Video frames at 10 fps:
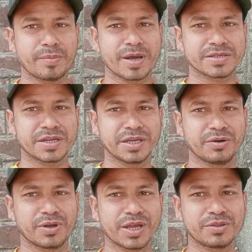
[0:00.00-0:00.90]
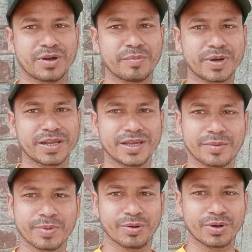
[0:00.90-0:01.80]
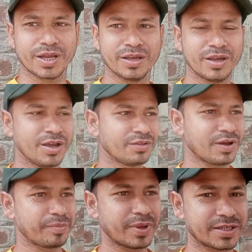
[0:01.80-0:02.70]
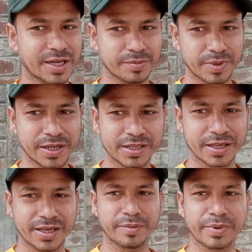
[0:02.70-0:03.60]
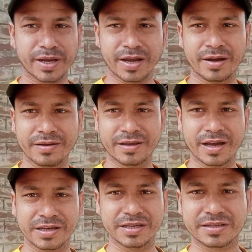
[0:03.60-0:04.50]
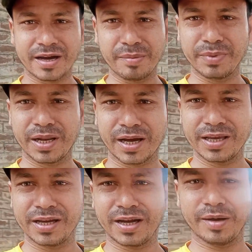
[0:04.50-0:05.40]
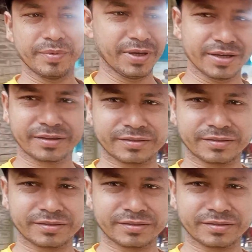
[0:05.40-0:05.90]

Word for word: में बाँस नहीं हो रहा है तो हमारे यहाँ पर हो रहा है तो आप मेरे साथ बने देखिए मैं क्या किस काम में लगाया अभी